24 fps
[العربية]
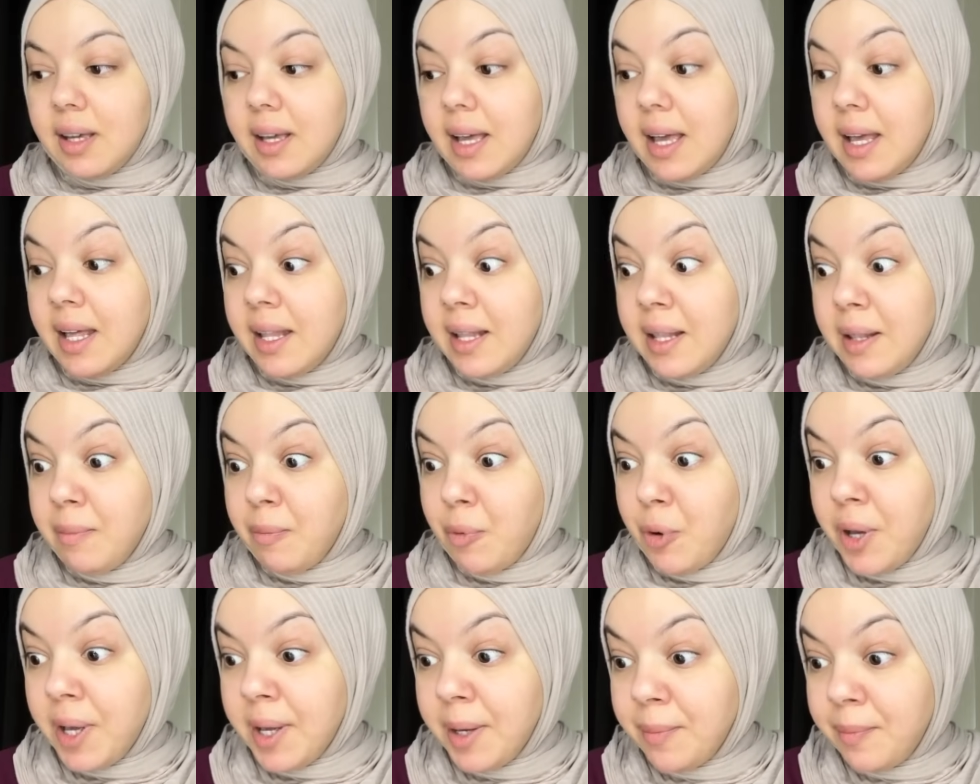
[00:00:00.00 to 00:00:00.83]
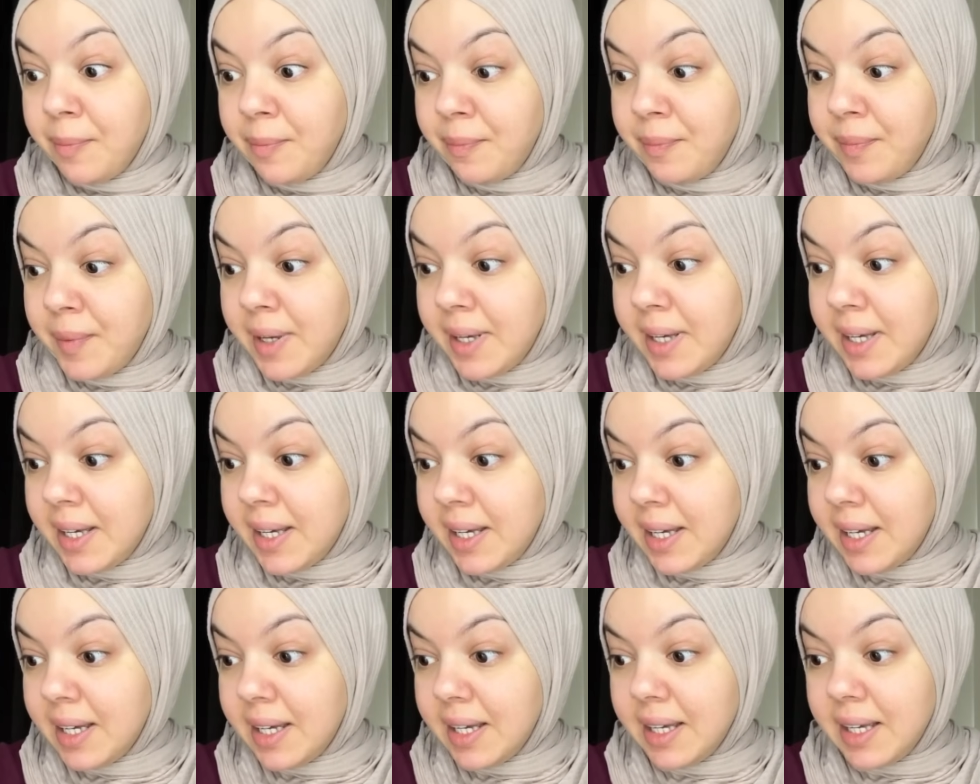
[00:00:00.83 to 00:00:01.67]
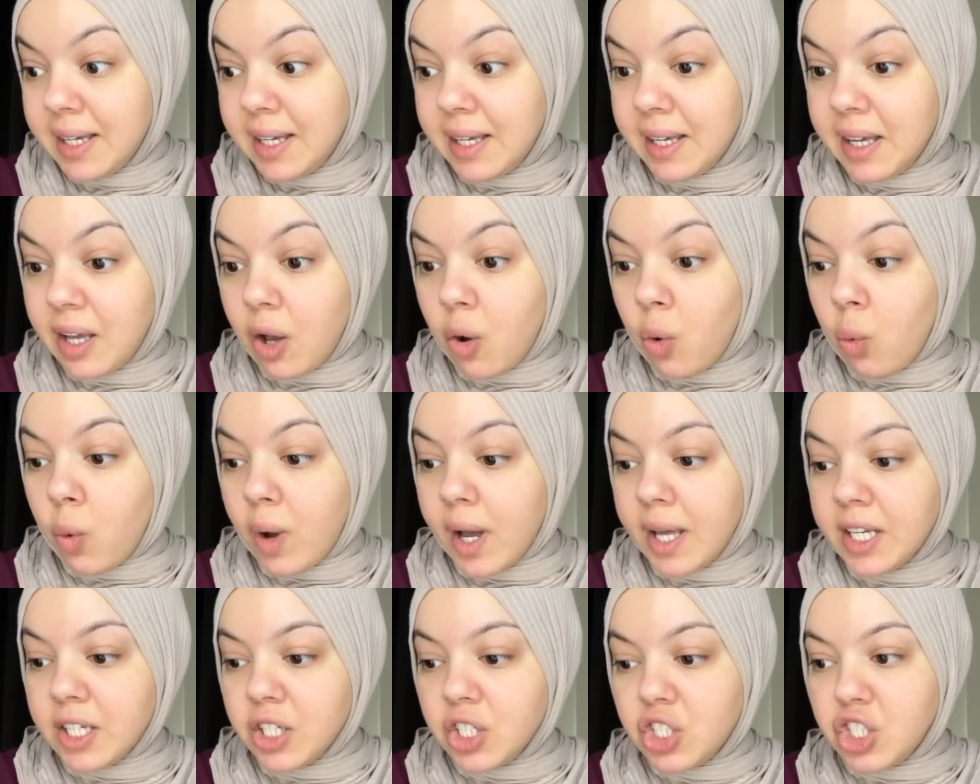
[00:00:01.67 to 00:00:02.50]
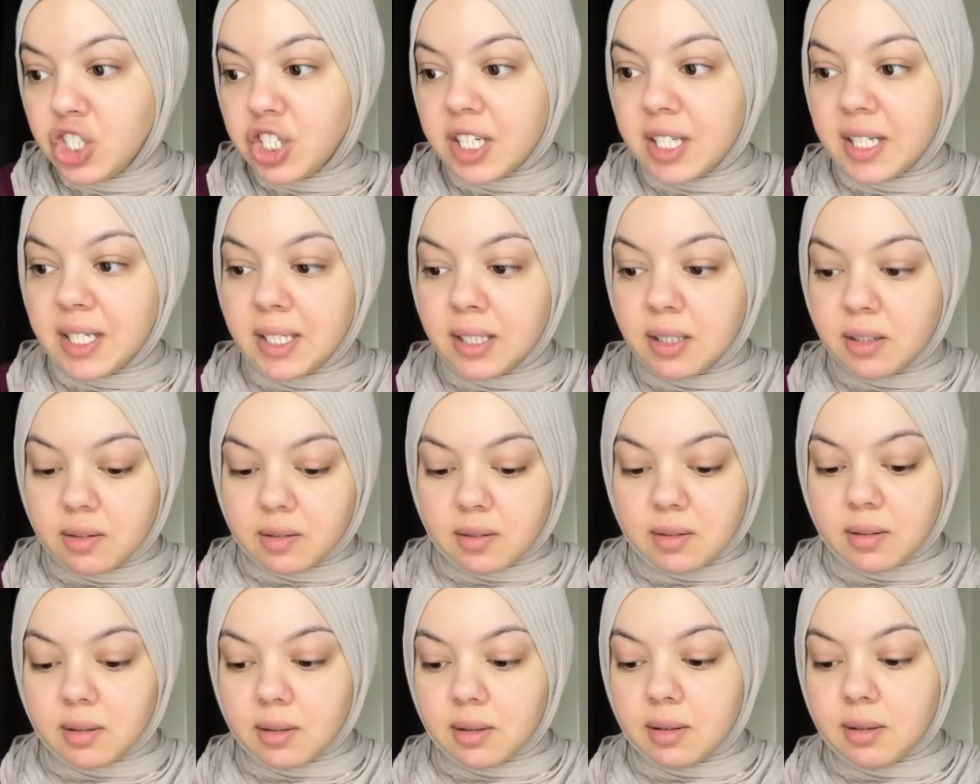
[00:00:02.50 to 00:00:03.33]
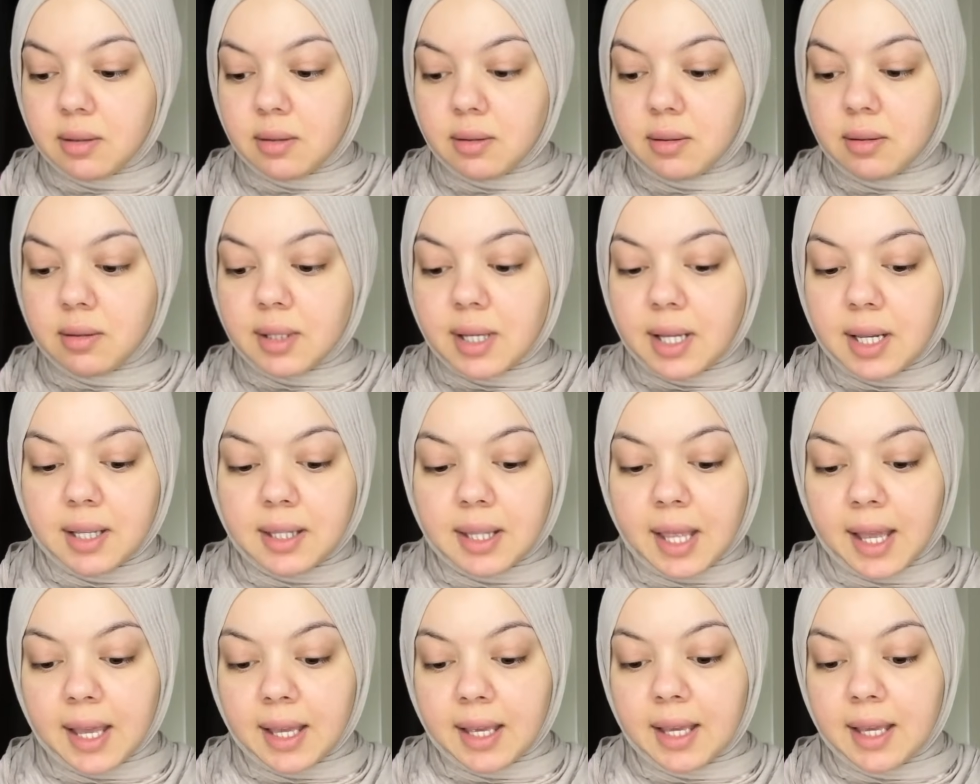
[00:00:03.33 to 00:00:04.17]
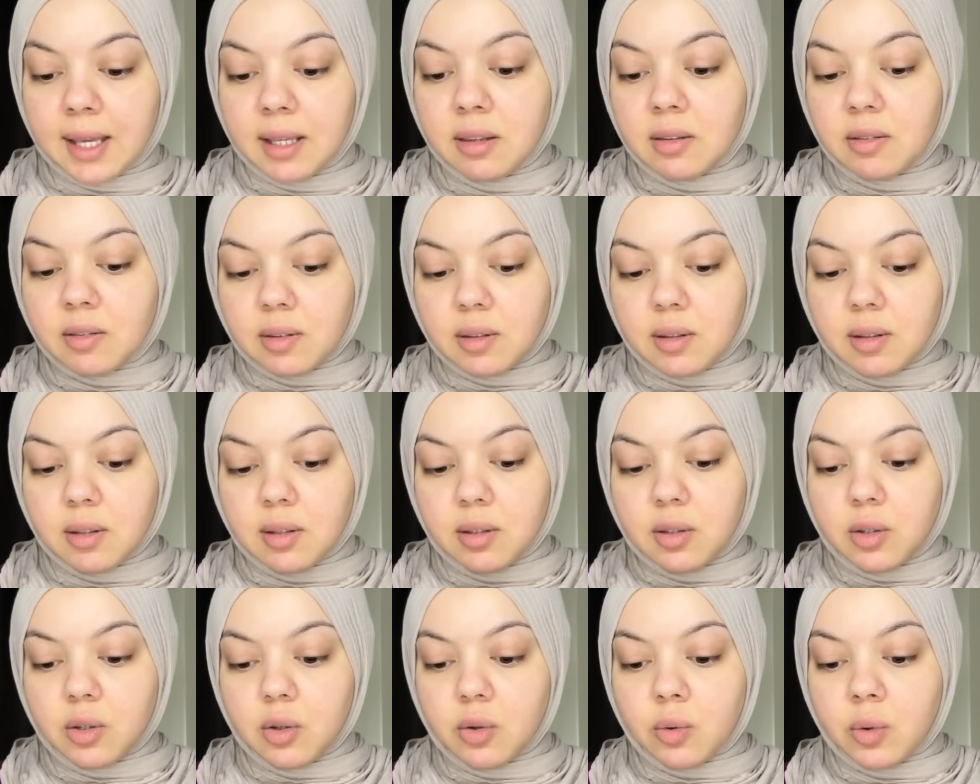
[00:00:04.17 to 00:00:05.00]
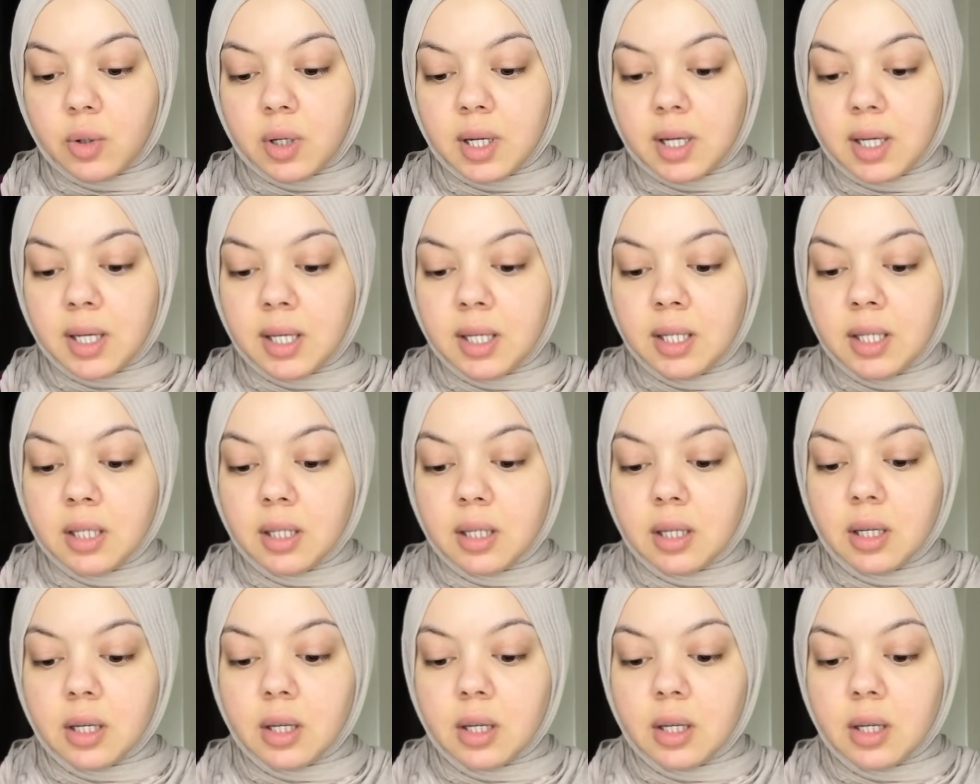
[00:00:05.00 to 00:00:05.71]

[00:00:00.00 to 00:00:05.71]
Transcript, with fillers: المهم هو انا اشتريت ثلاث حاجات اوكي